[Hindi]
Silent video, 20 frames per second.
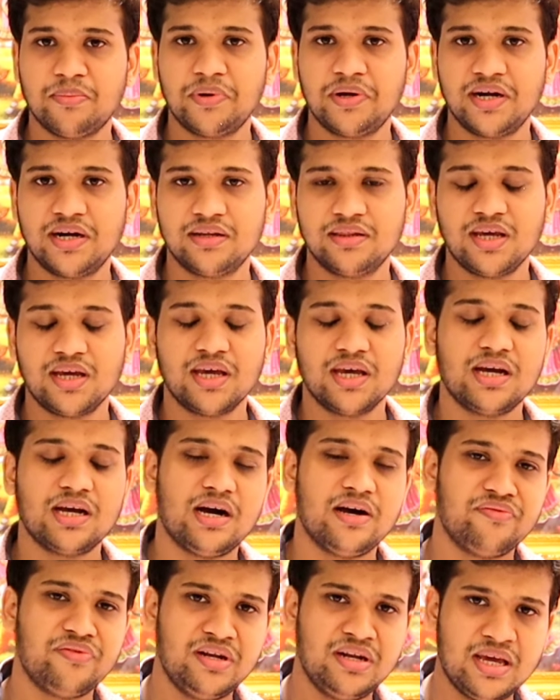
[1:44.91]
अपडेट देंगे
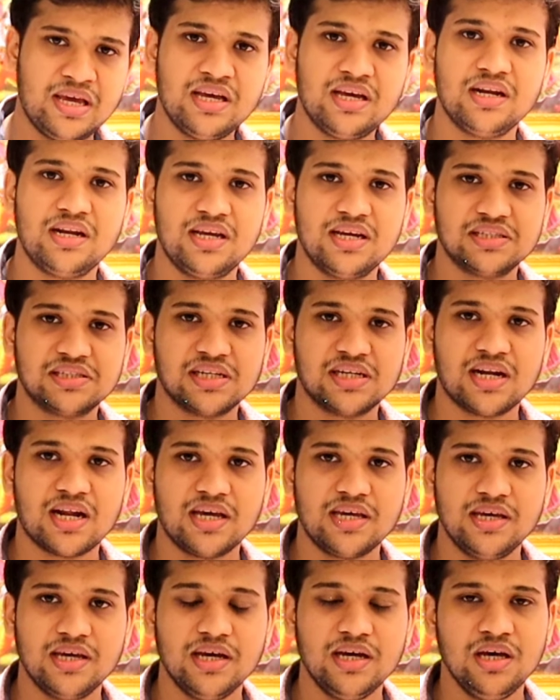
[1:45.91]
काफी नई क्रिएशन
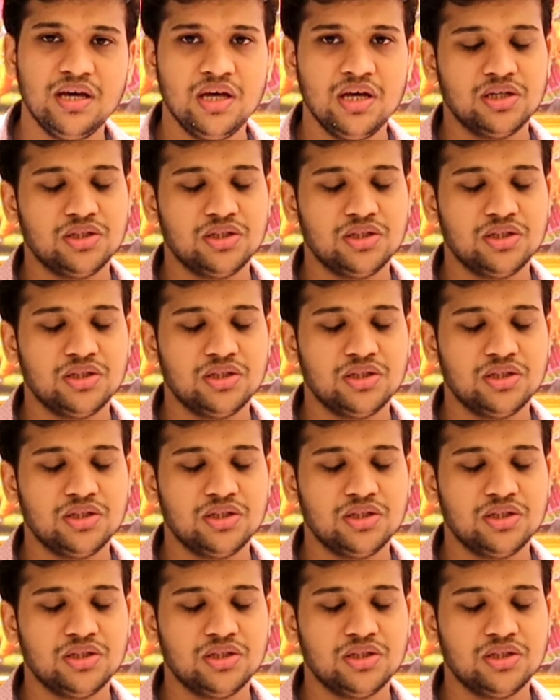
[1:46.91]
आई है